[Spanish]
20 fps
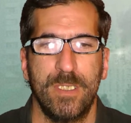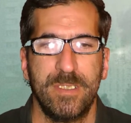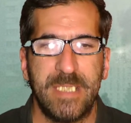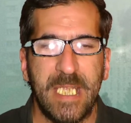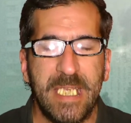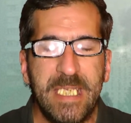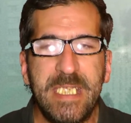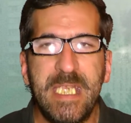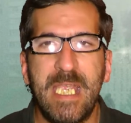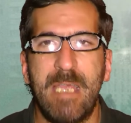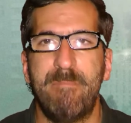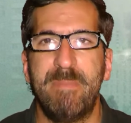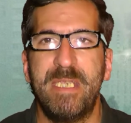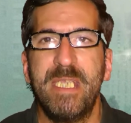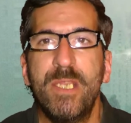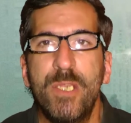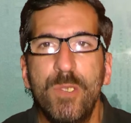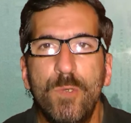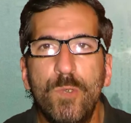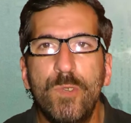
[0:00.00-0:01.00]
tenía
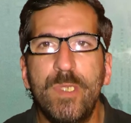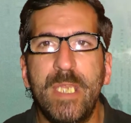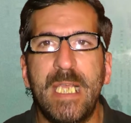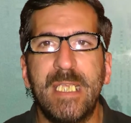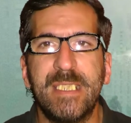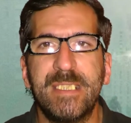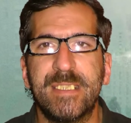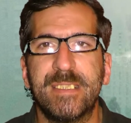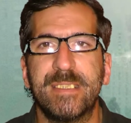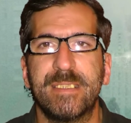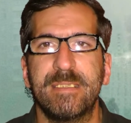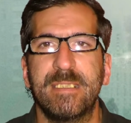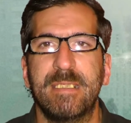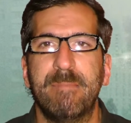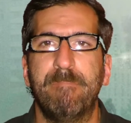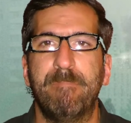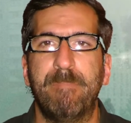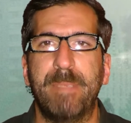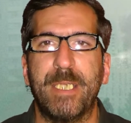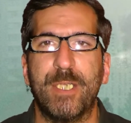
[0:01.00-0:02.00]
mis dudas,
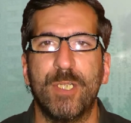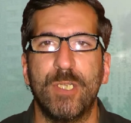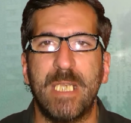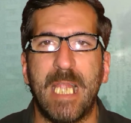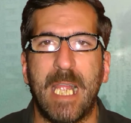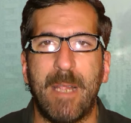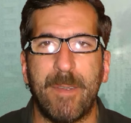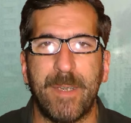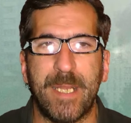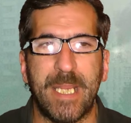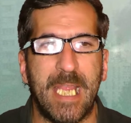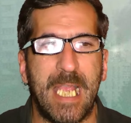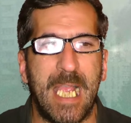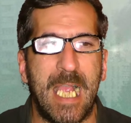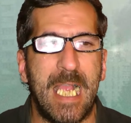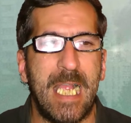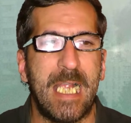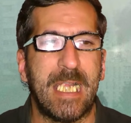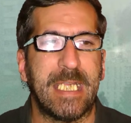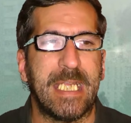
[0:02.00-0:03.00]
pero la
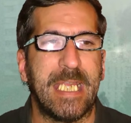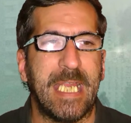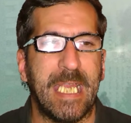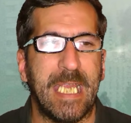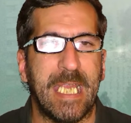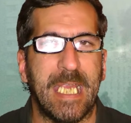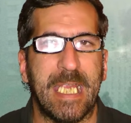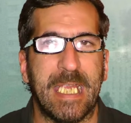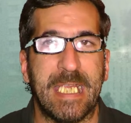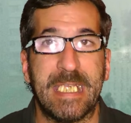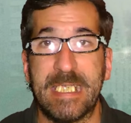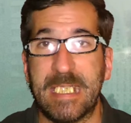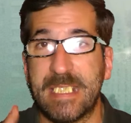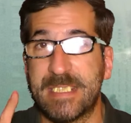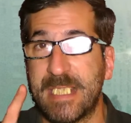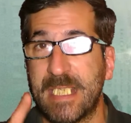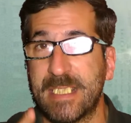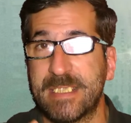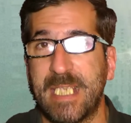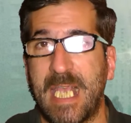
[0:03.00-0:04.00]
verdad que
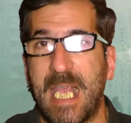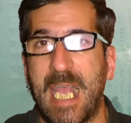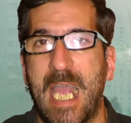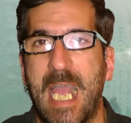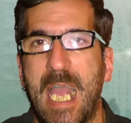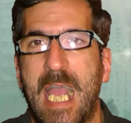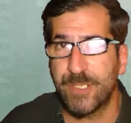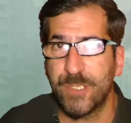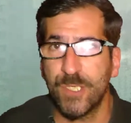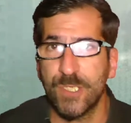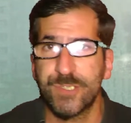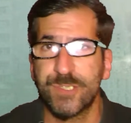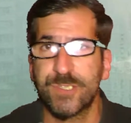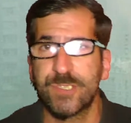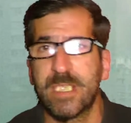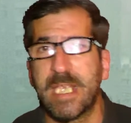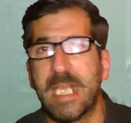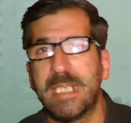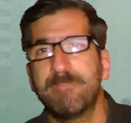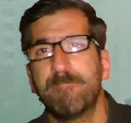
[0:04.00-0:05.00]
gracias a
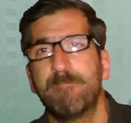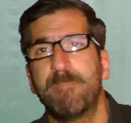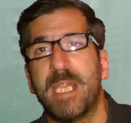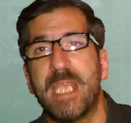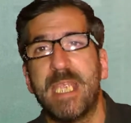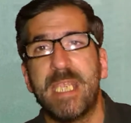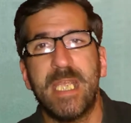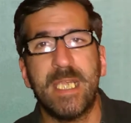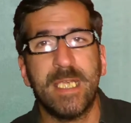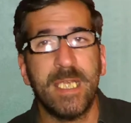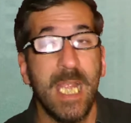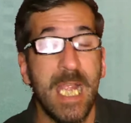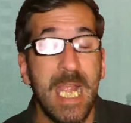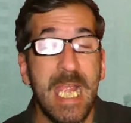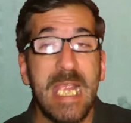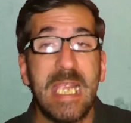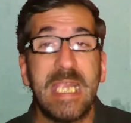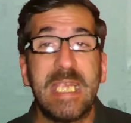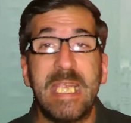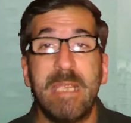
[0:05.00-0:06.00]
dos gang Player
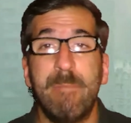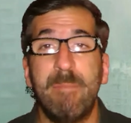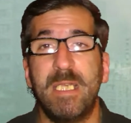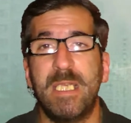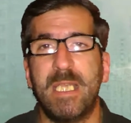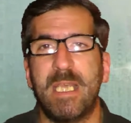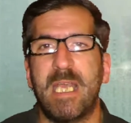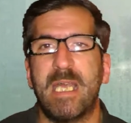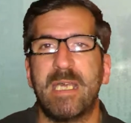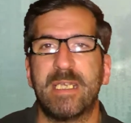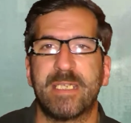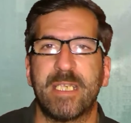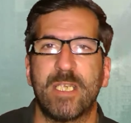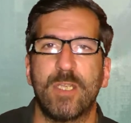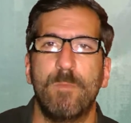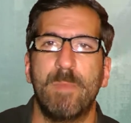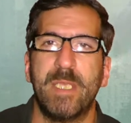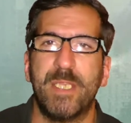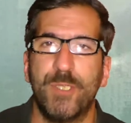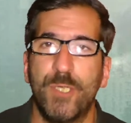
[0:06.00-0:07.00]
que me la
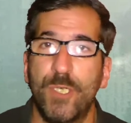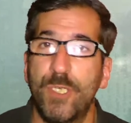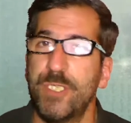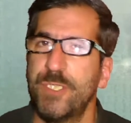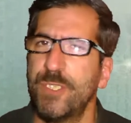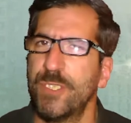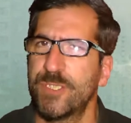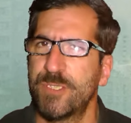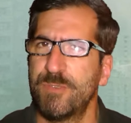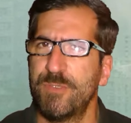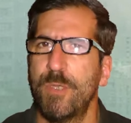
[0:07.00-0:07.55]
recomendó y no,